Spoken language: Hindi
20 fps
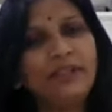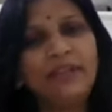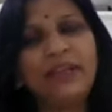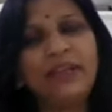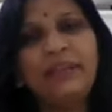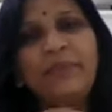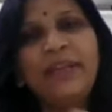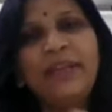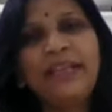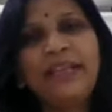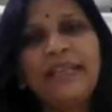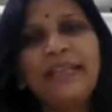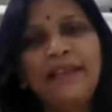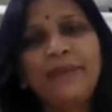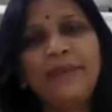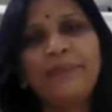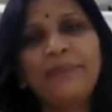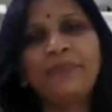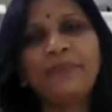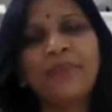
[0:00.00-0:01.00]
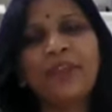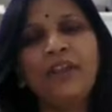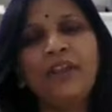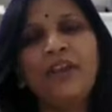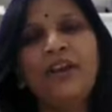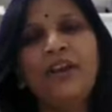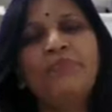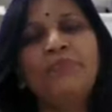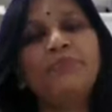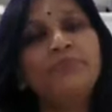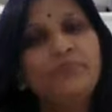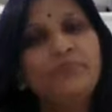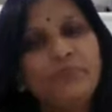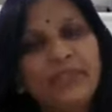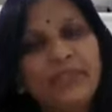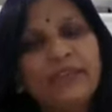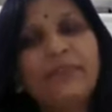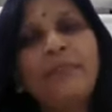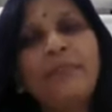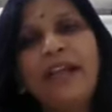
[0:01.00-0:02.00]
गर्भिणी के आ,
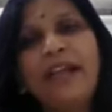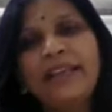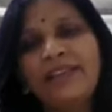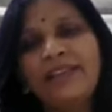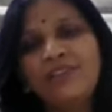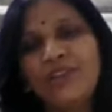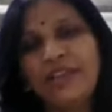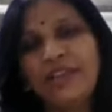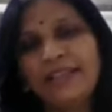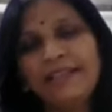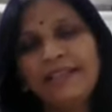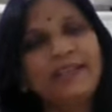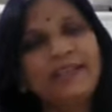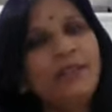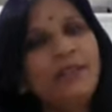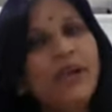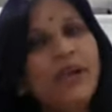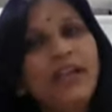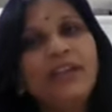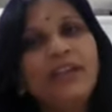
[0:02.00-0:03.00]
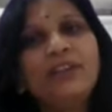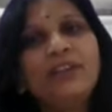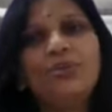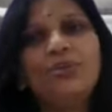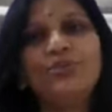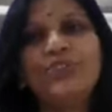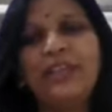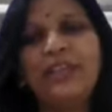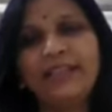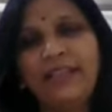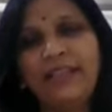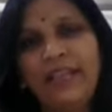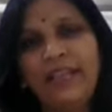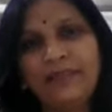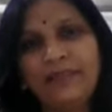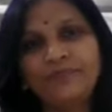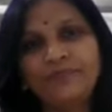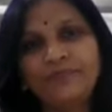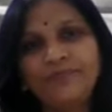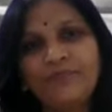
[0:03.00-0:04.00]
मतलब माँ के शरीर से एकदम अलग हो जाता
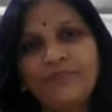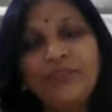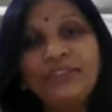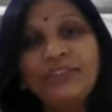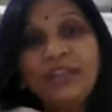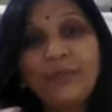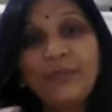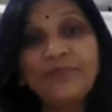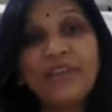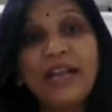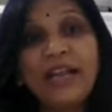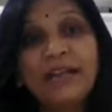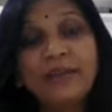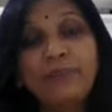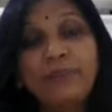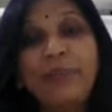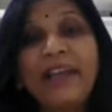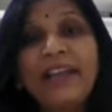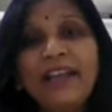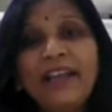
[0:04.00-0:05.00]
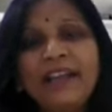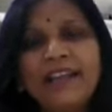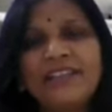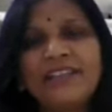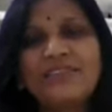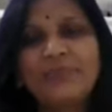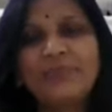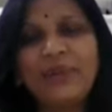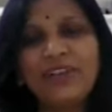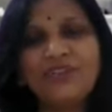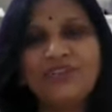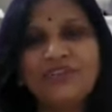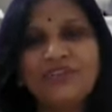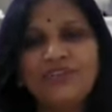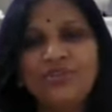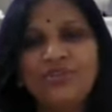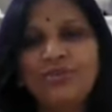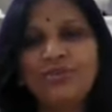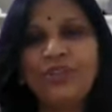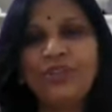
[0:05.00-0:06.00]
है और तब जाकर पहला रेस्पिरेशन
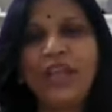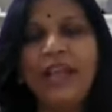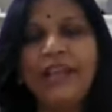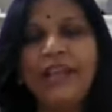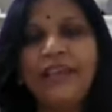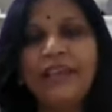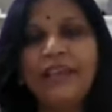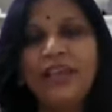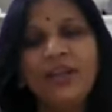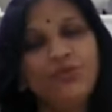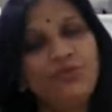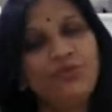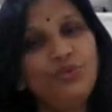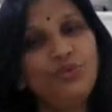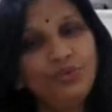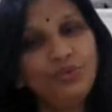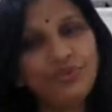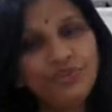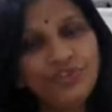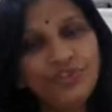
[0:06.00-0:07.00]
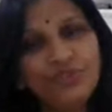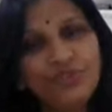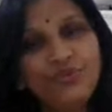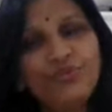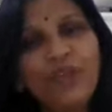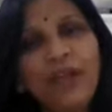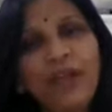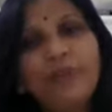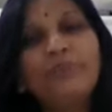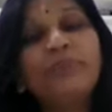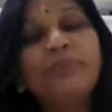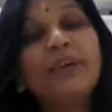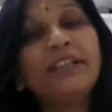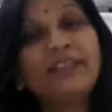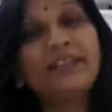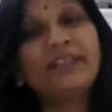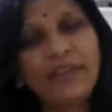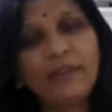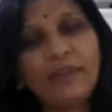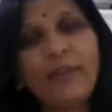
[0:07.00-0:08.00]
जो होता है वो शिशु का
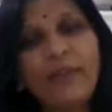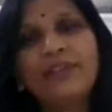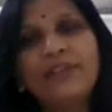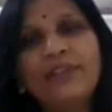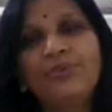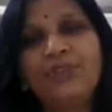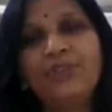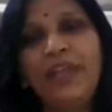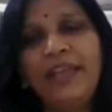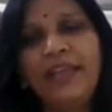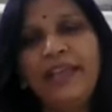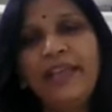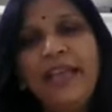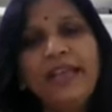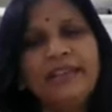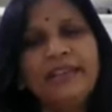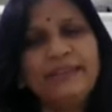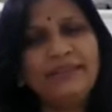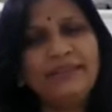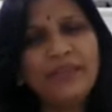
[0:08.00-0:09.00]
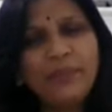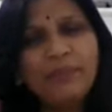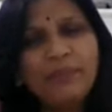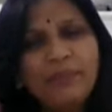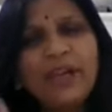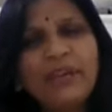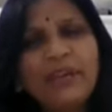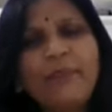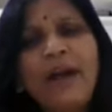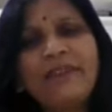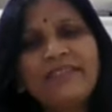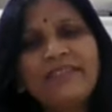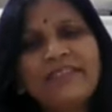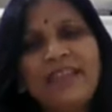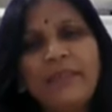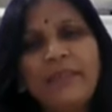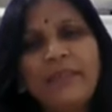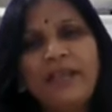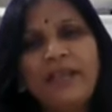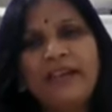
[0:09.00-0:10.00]
बर्थ के बाद होता है जब
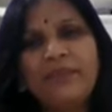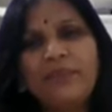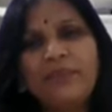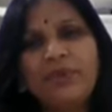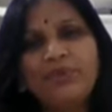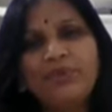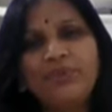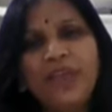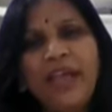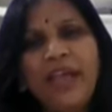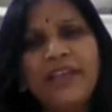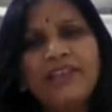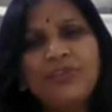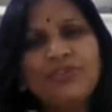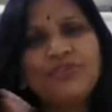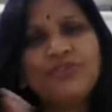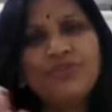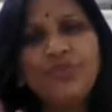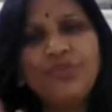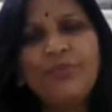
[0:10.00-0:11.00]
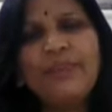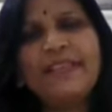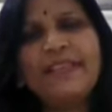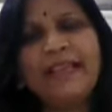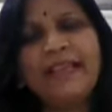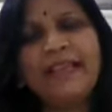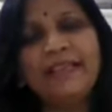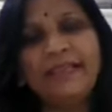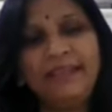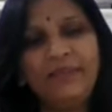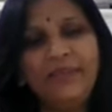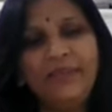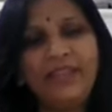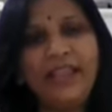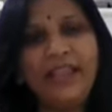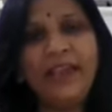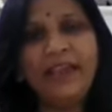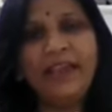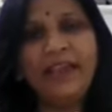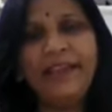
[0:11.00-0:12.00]
गर्भावस्था में गर्भ होता है तो जो भी सारी
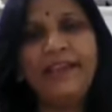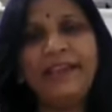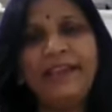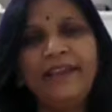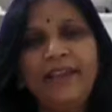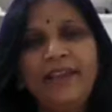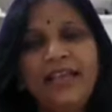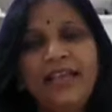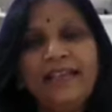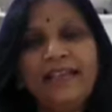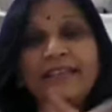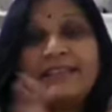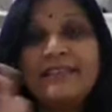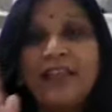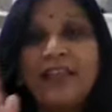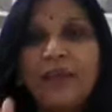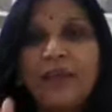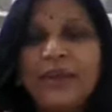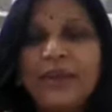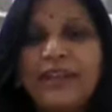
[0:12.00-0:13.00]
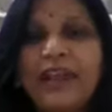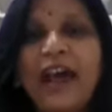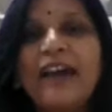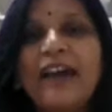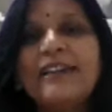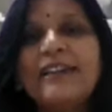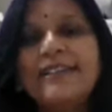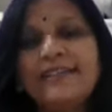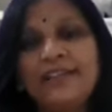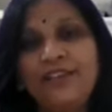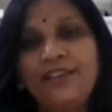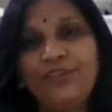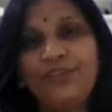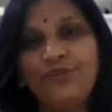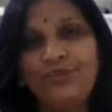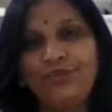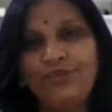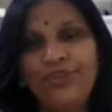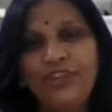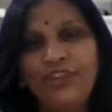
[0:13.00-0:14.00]
गतिविधियां है इस नाभि नाल से ही
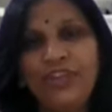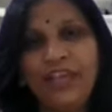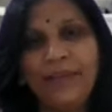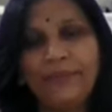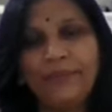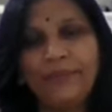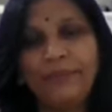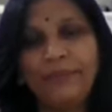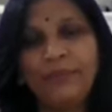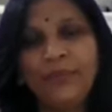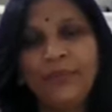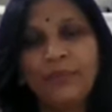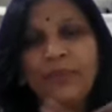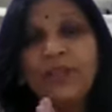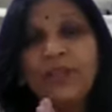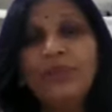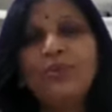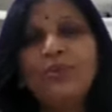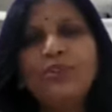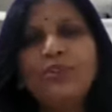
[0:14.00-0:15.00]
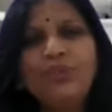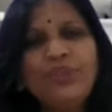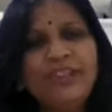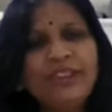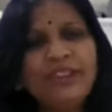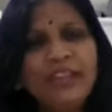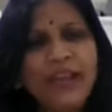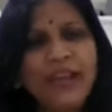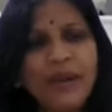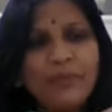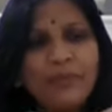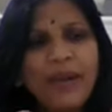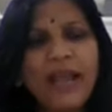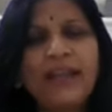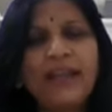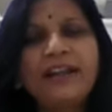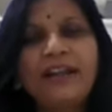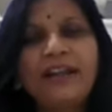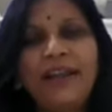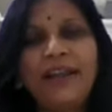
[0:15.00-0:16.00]
तो होती है बिल्कुल तो इतना
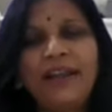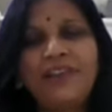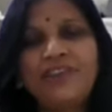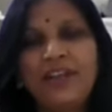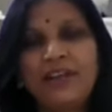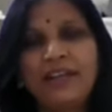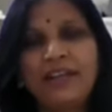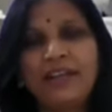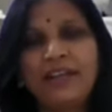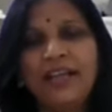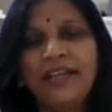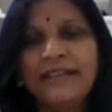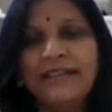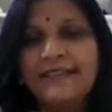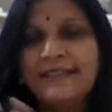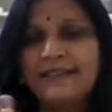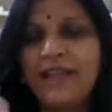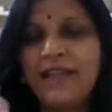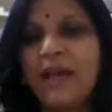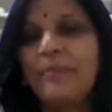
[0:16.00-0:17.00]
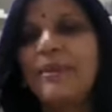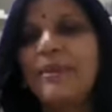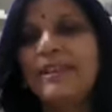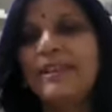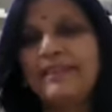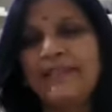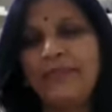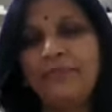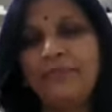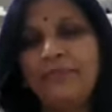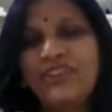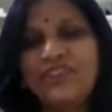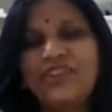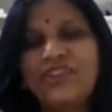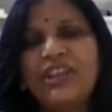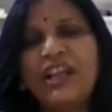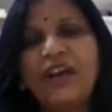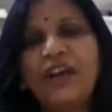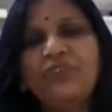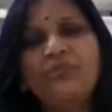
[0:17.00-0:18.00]
बड़ा कनेक्शन इस नाभि से
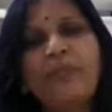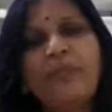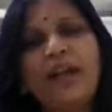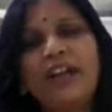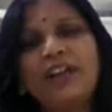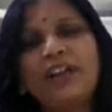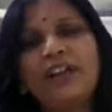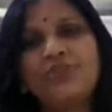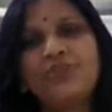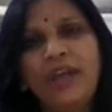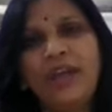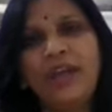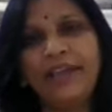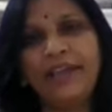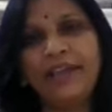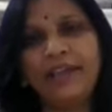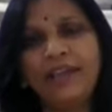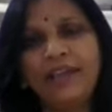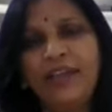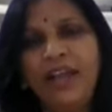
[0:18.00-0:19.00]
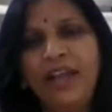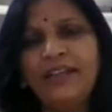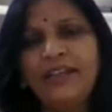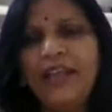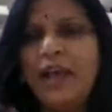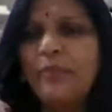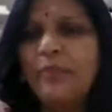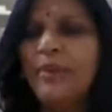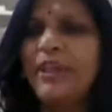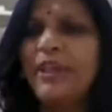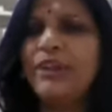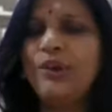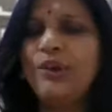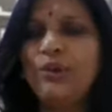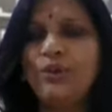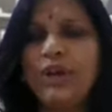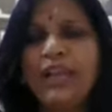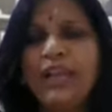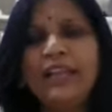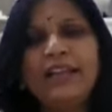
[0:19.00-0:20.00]
बच्चे का और माँ का जुड़ा है नाभि
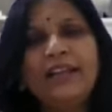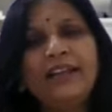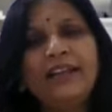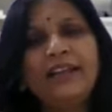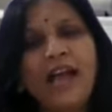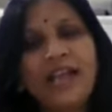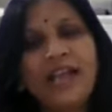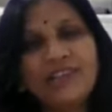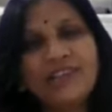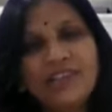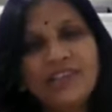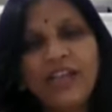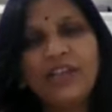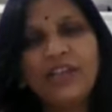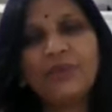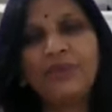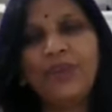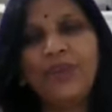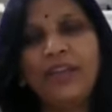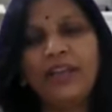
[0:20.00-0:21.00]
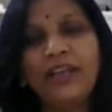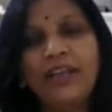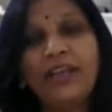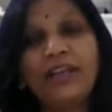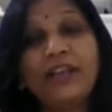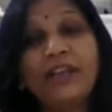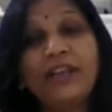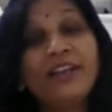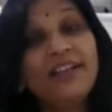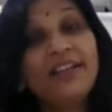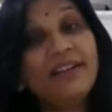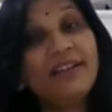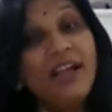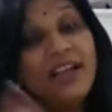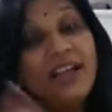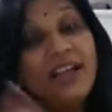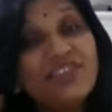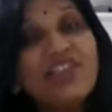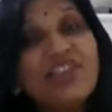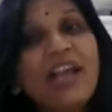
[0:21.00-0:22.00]
को अलग अलग आचार्यों ने अलग अलग
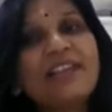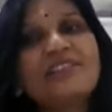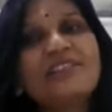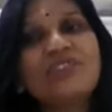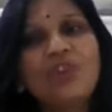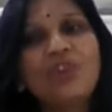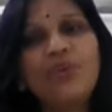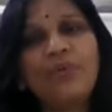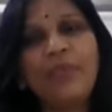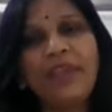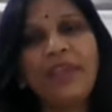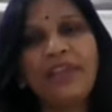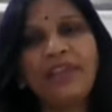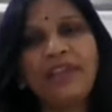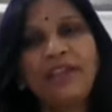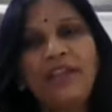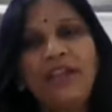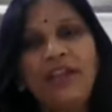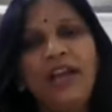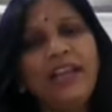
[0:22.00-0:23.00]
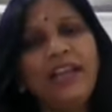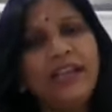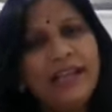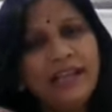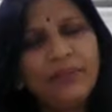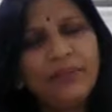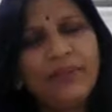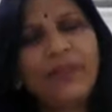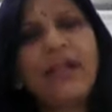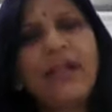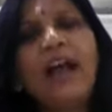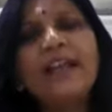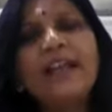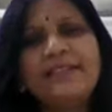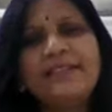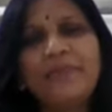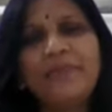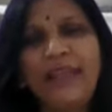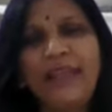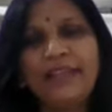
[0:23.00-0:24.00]
शास्त्रों में अलग अलग प्रकार
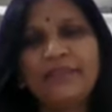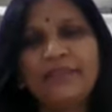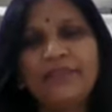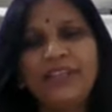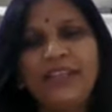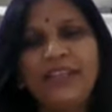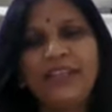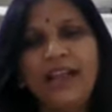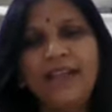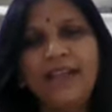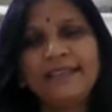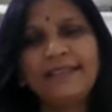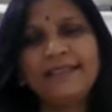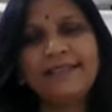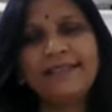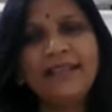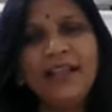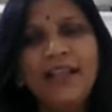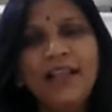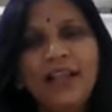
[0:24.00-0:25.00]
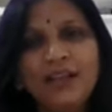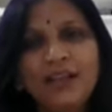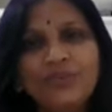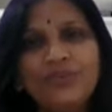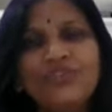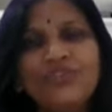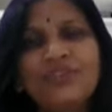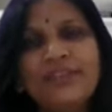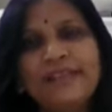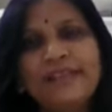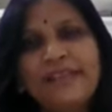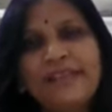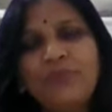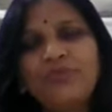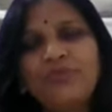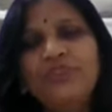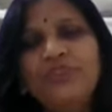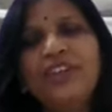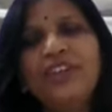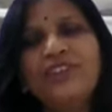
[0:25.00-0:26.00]
से महत्व दिया है जैसे कुछ
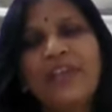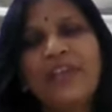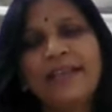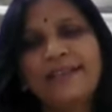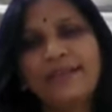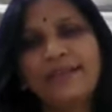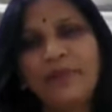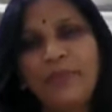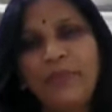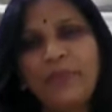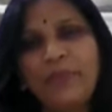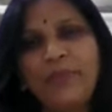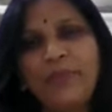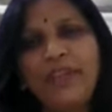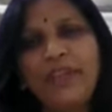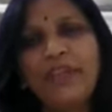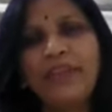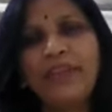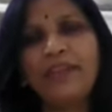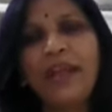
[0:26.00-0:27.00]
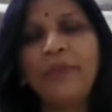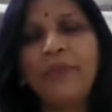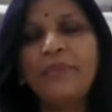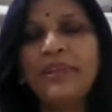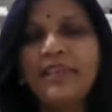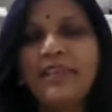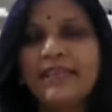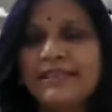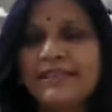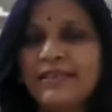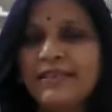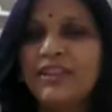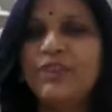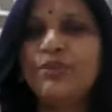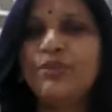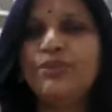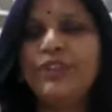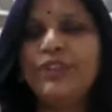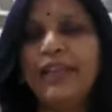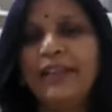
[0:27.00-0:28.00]
सामुद्रिक शास्त्रों में भी नाभि की स्थिति
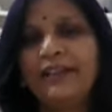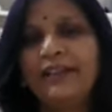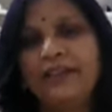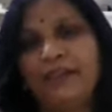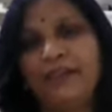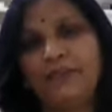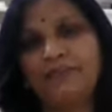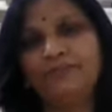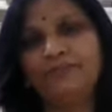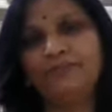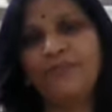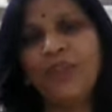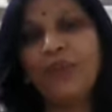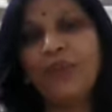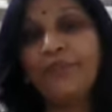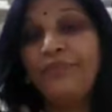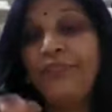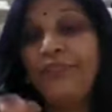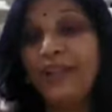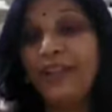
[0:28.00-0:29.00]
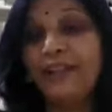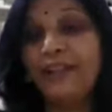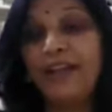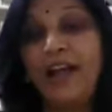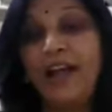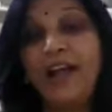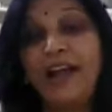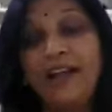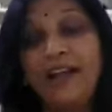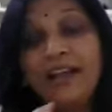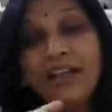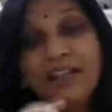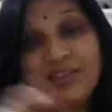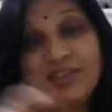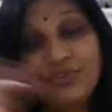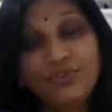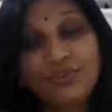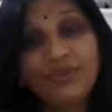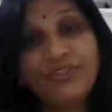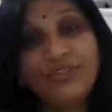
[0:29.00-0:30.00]
को देखकर और फिर हाँ
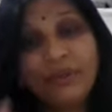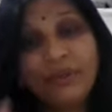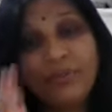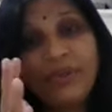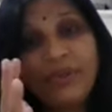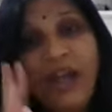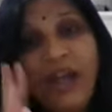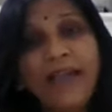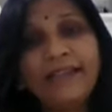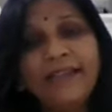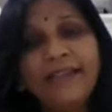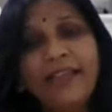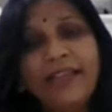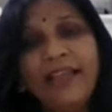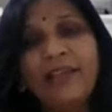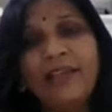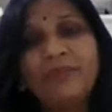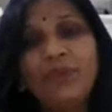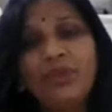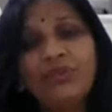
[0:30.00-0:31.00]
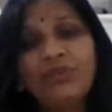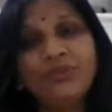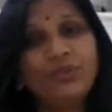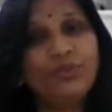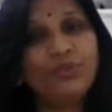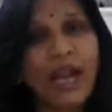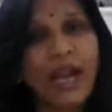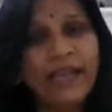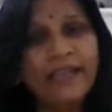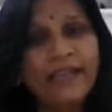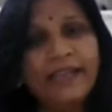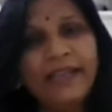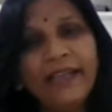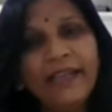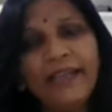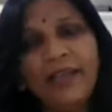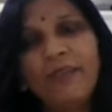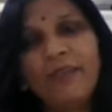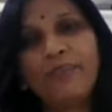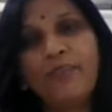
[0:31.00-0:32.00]
जो जब काटते हैं हम लोग तो
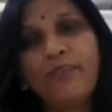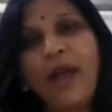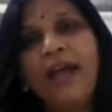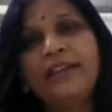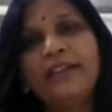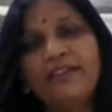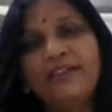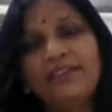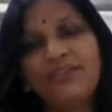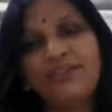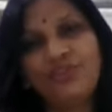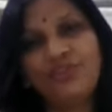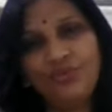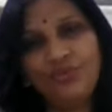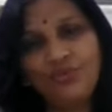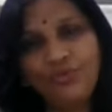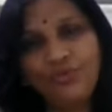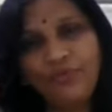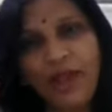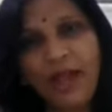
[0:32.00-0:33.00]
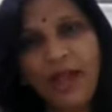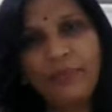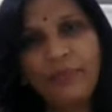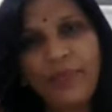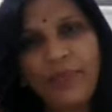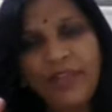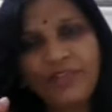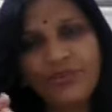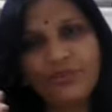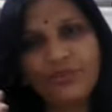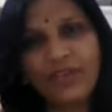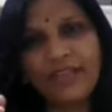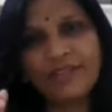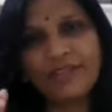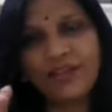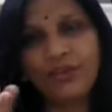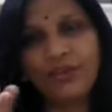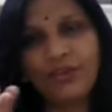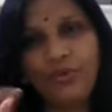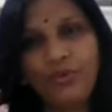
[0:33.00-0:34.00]
काटने के बाद जो वहां पे एक छोटा
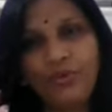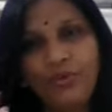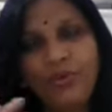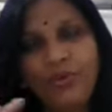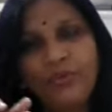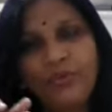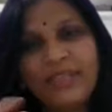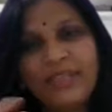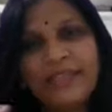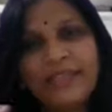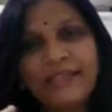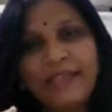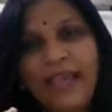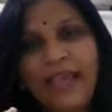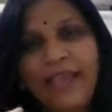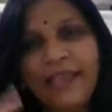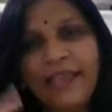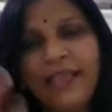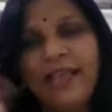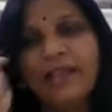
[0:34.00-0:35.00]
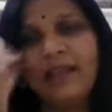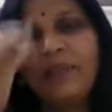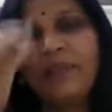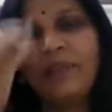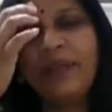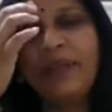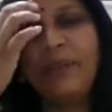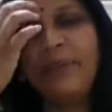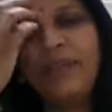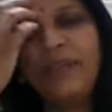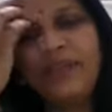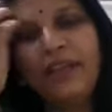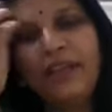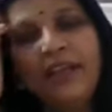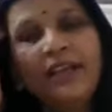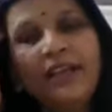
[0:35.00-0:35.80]
सा गोल बन जाता है कभी कभी